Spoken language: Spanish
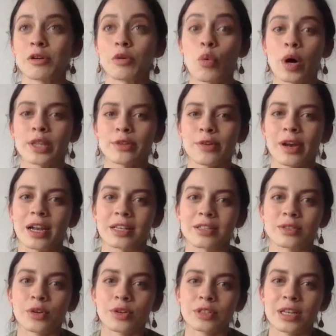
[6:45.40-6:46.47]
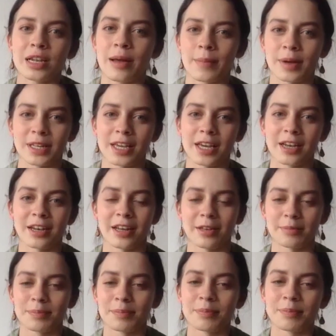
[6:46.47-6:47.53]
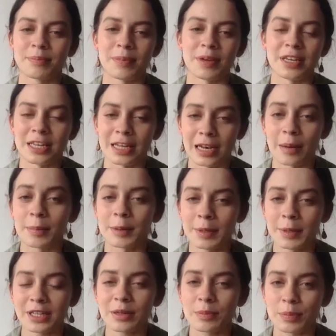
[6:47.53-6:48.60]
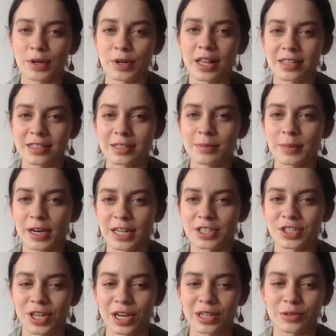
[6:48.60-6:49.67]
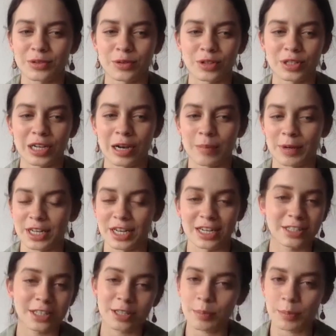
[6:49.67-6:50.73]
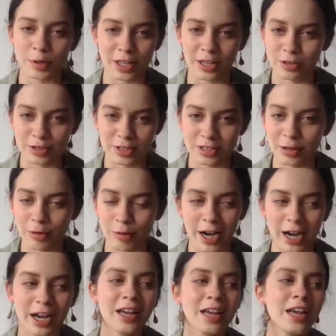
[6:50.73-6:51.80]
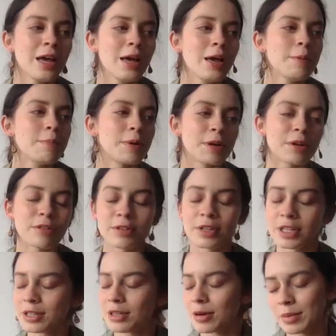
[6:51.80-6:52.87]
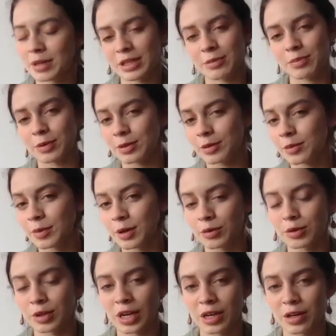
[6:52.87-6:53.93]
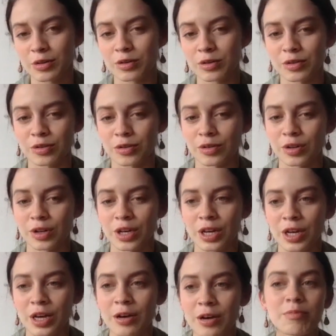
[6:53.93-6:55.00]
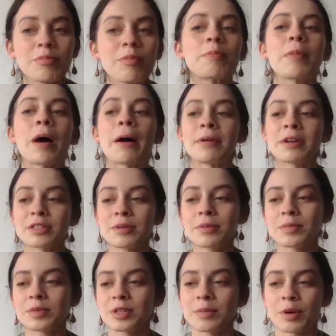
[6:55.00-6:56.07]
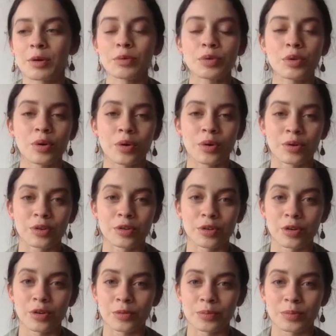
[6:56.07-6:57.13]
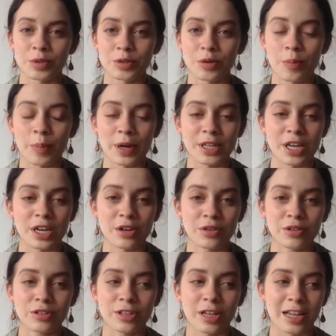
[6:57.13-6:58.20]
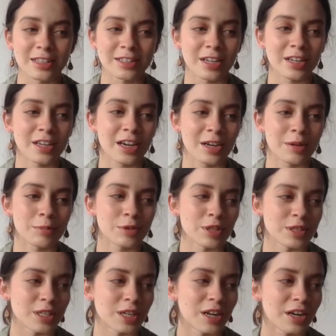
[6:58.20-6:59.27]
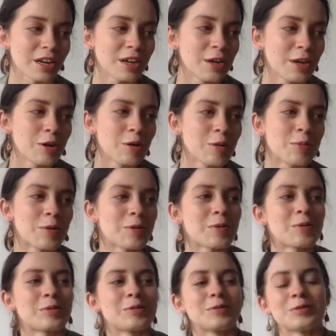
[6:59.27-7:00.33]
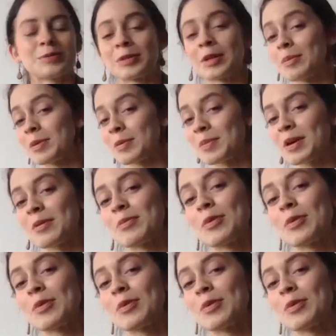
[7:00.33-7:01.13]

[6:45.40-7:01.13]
4 a las 2 de la mañana y la primera temporada sí me la eché a las 2 de la mañana. Esta temporada no sé si lo haga, pero definitivamente pues me juntaré con, a ver si, me junto con, mis compañeros de la serie, queremos hacer como una premiere muy